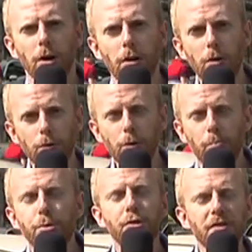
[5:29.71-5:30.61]
le
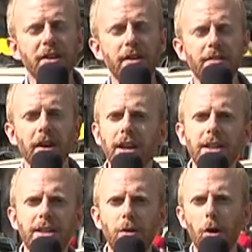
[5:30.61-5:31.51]
potentiel serial
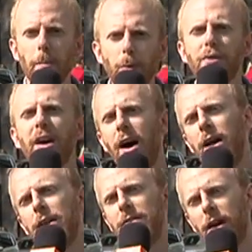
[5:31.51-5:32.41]
killer montera
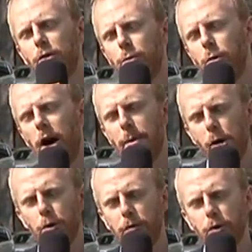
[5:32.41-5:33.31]
directement à
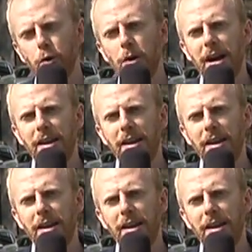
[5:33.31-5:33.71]
bord de votre